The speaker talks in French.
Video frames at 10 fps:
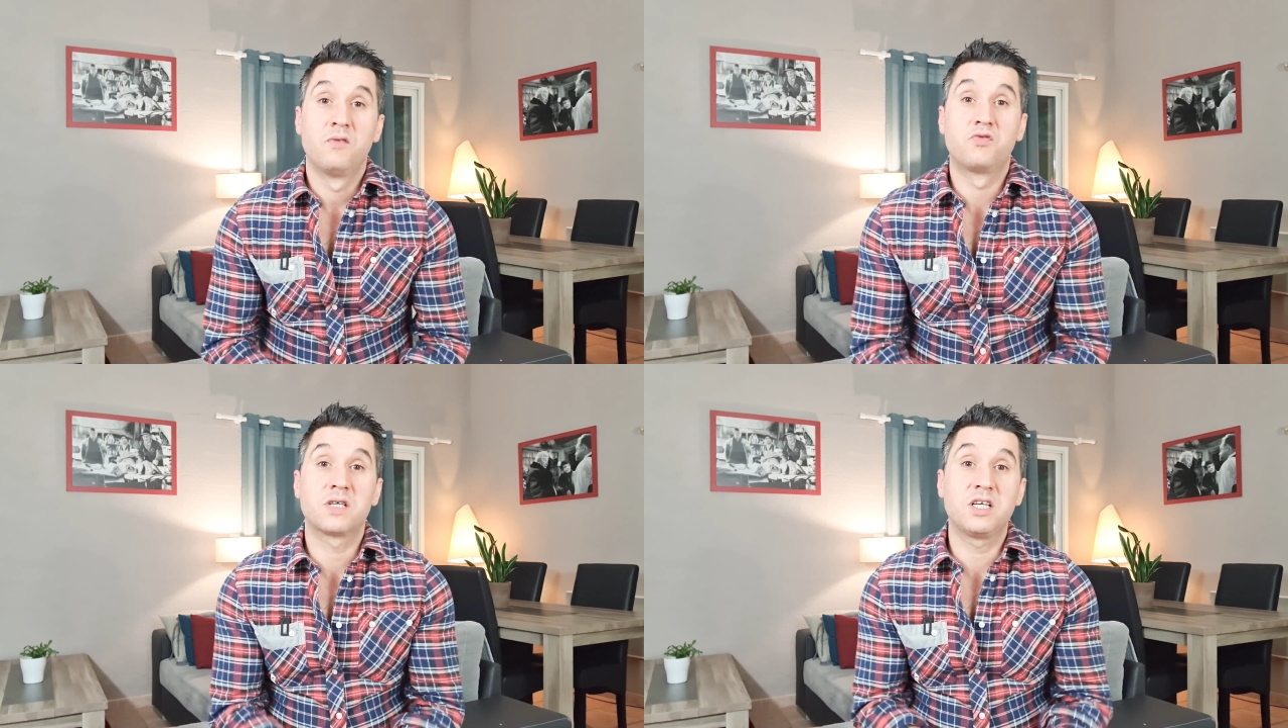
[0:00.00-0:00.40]

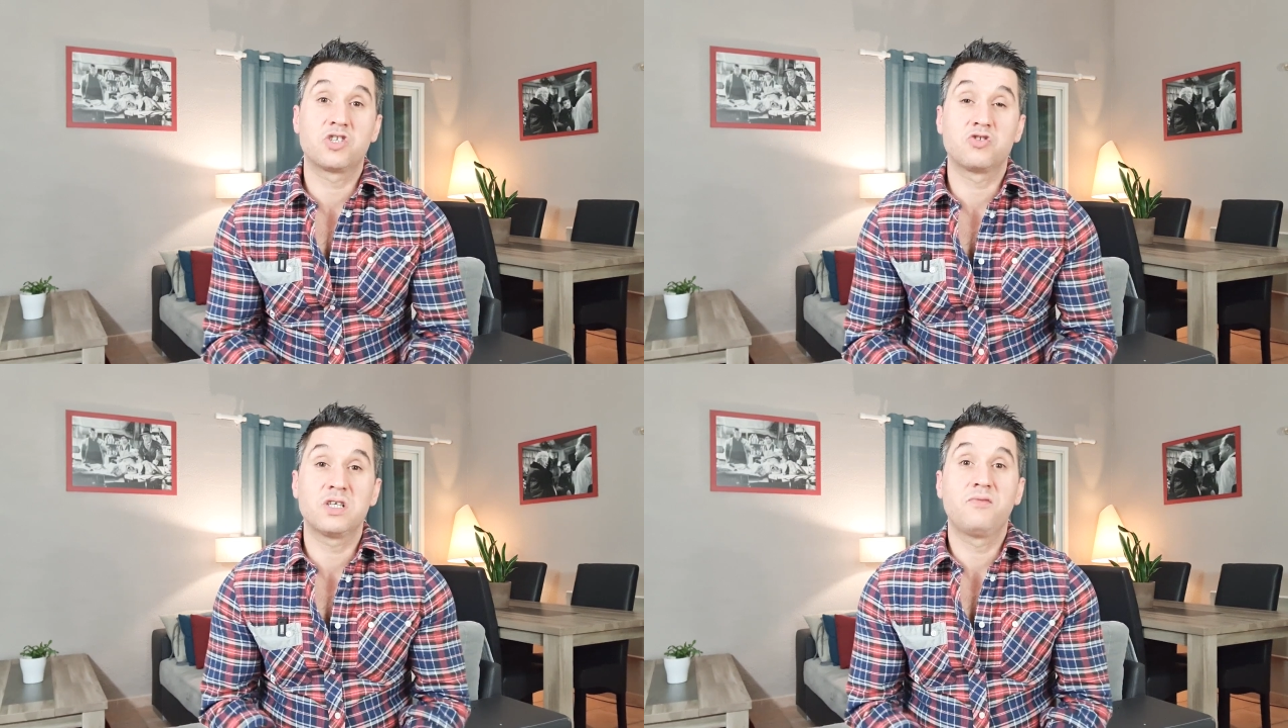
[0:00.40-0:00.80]
vous allez
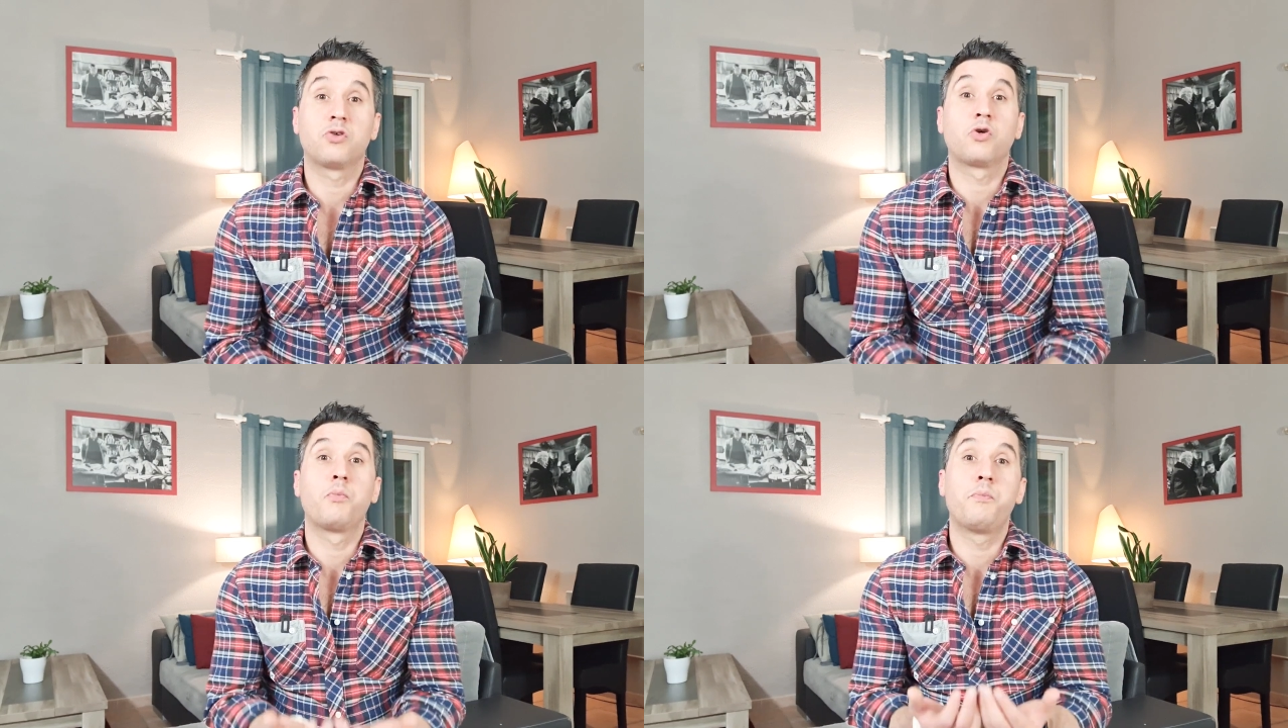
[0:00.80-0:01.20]
changer
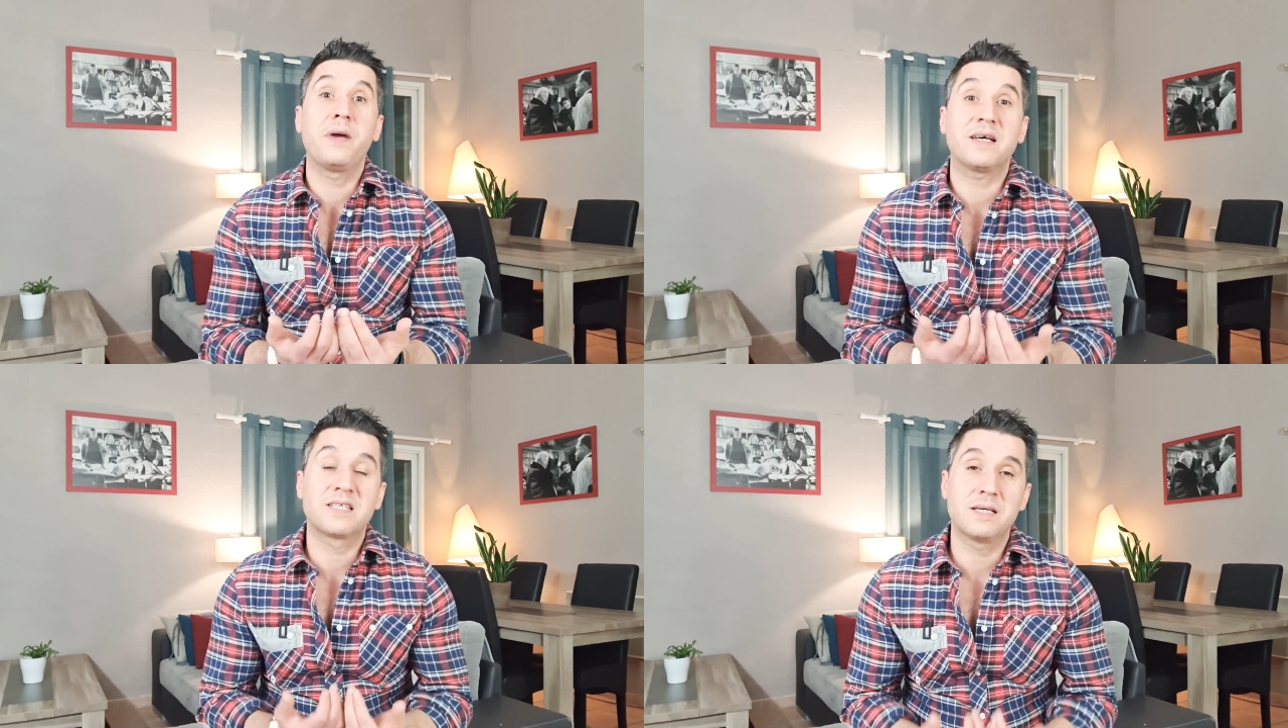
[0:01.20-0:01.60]
votre
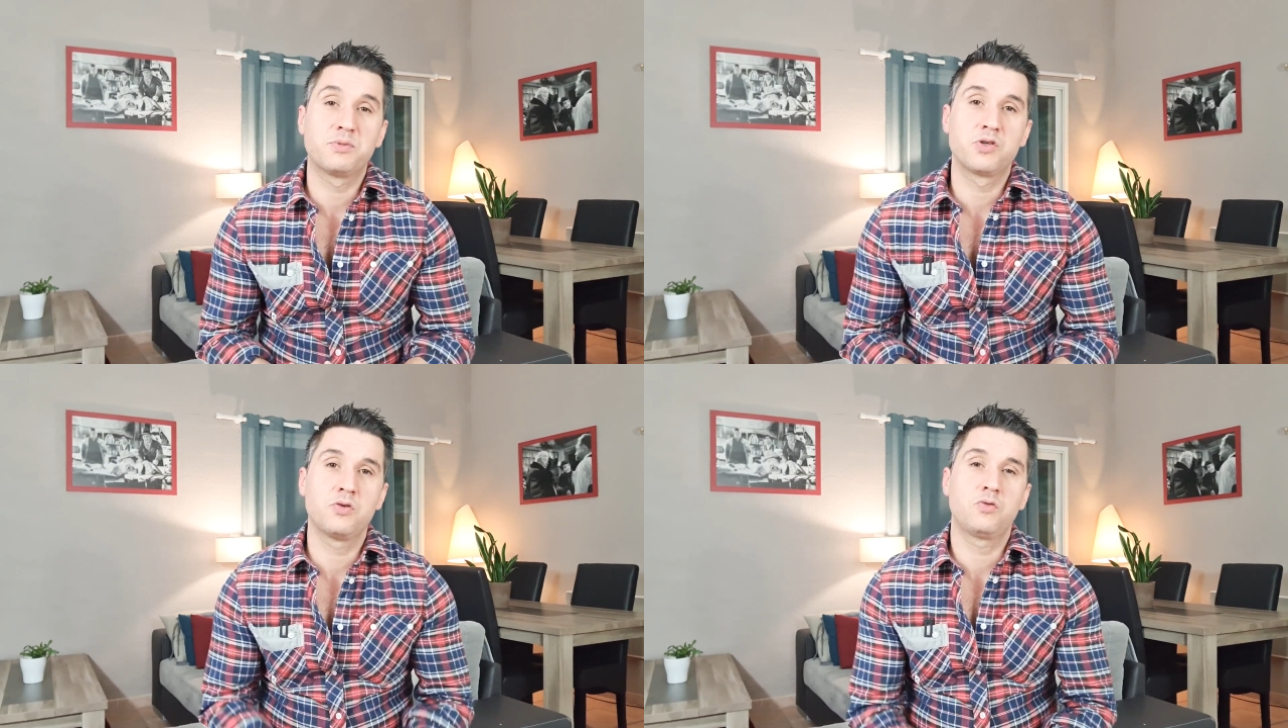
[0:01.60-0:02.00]

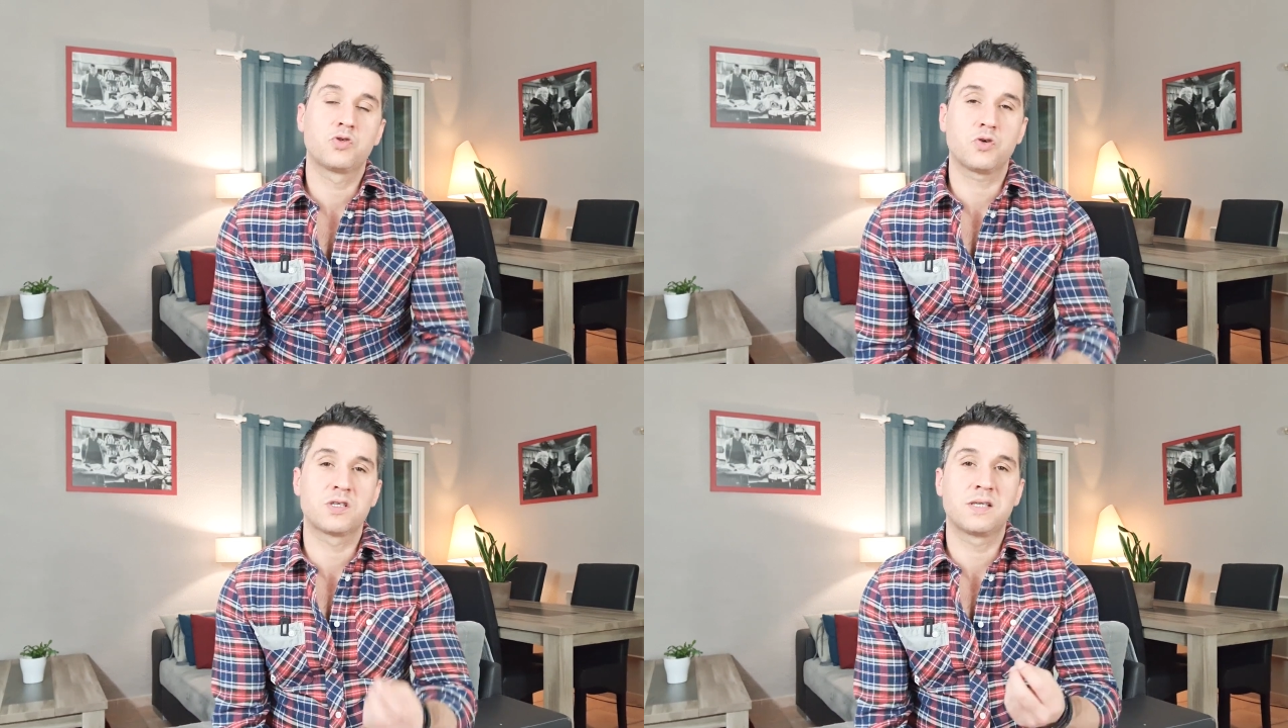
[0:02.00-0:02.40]
perception
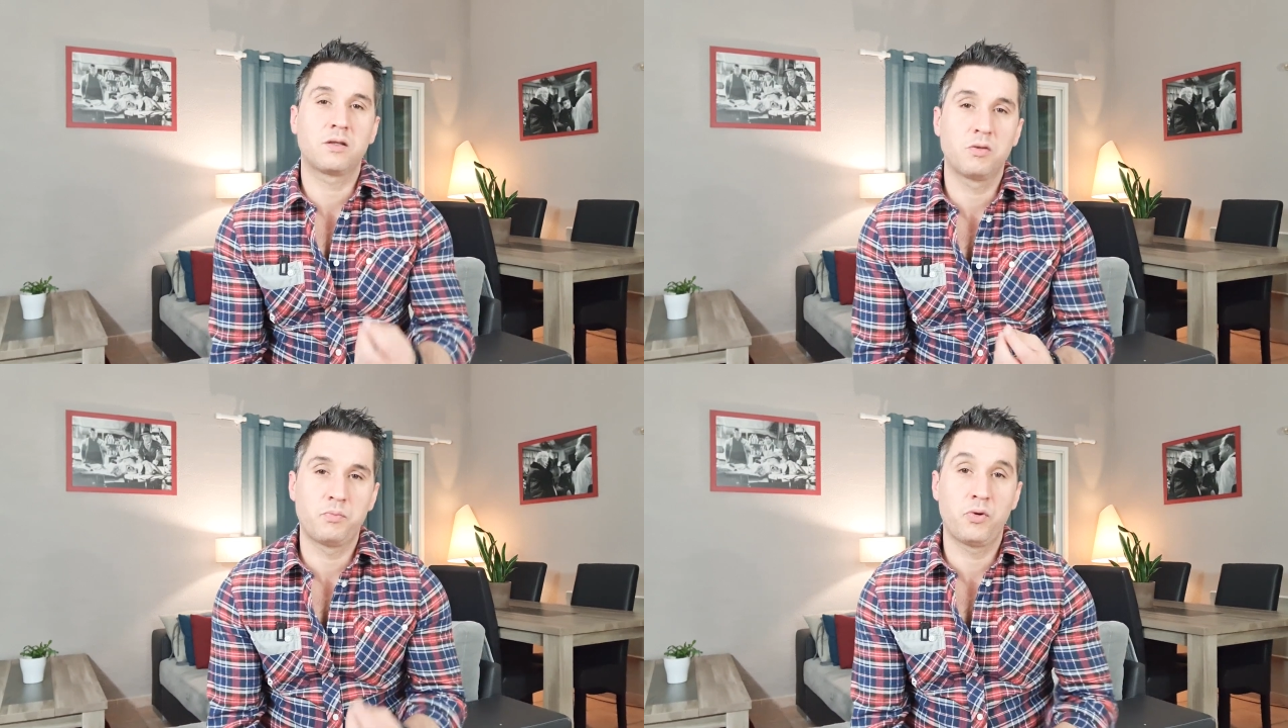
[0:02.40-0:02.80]
sur
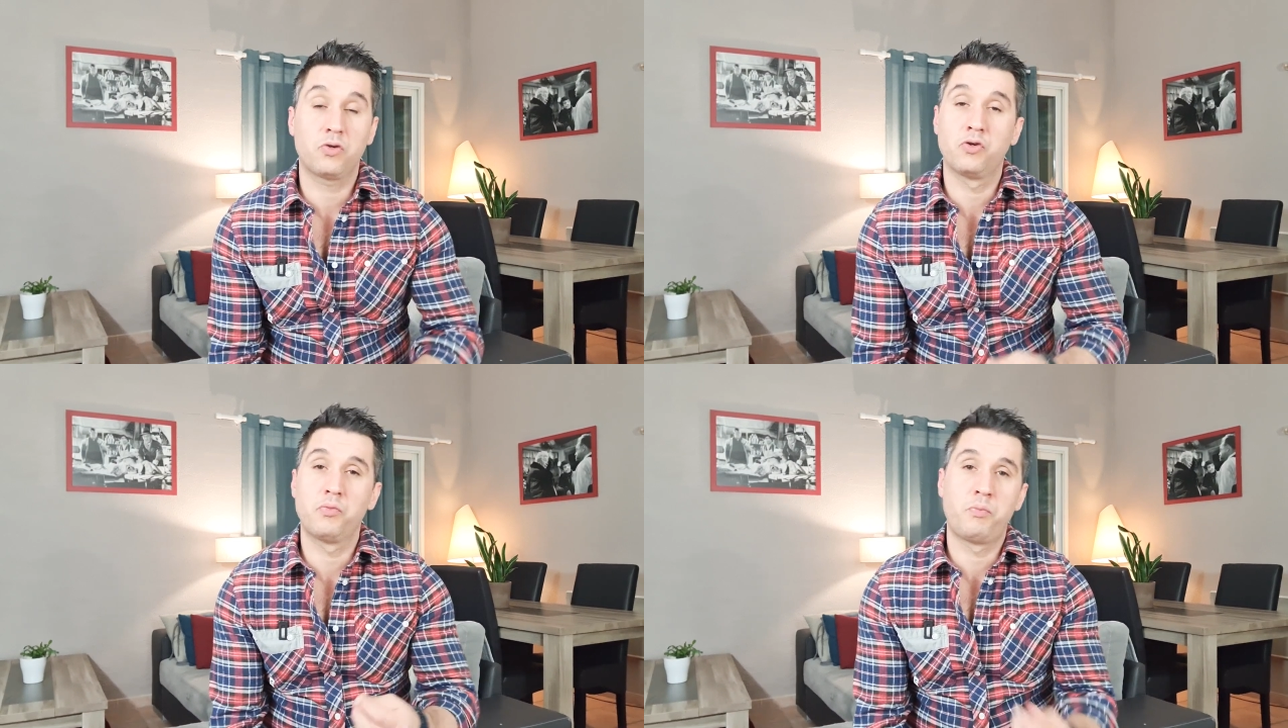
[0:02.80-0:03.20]
cette peur
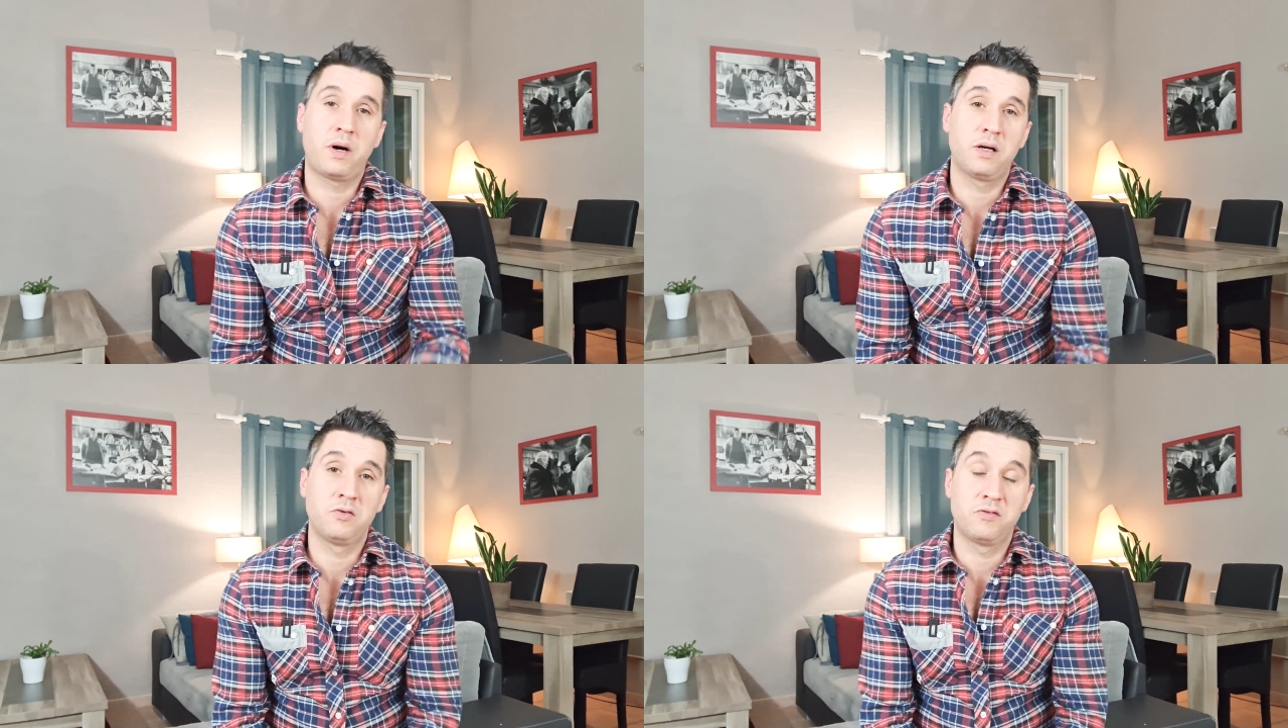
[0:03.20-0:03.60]
de
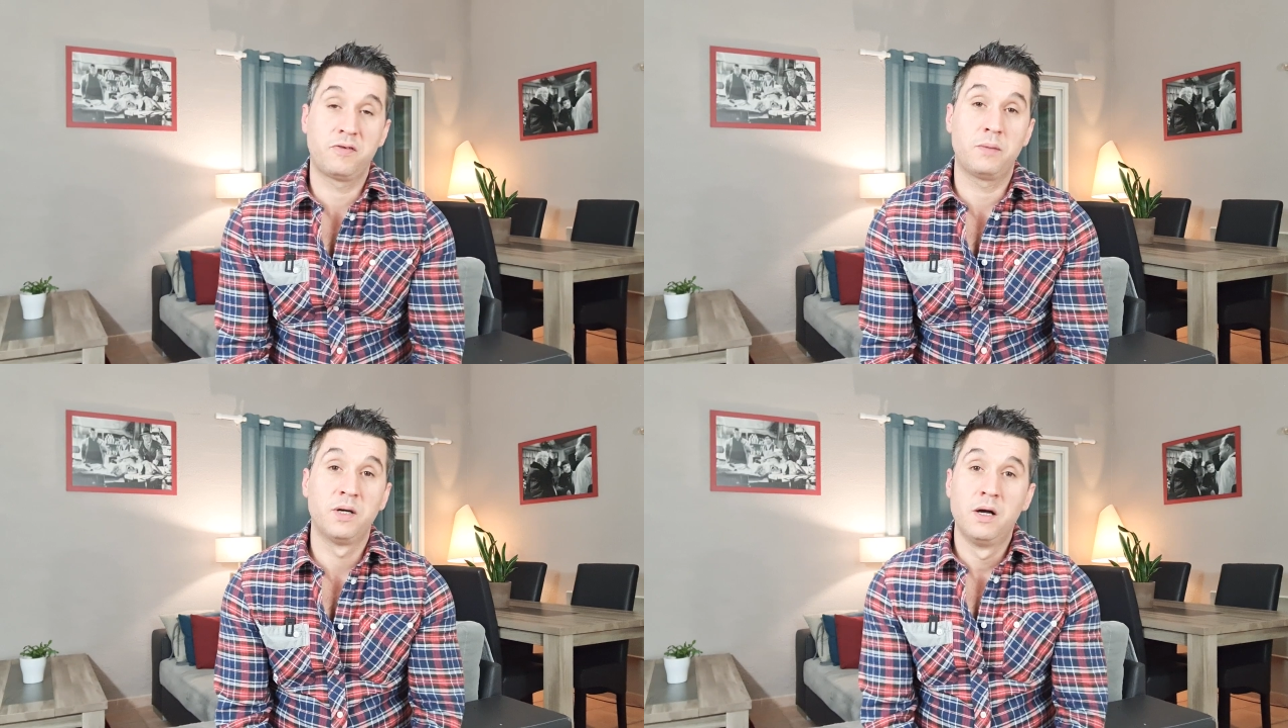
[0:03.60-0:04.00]
parler aux femmes.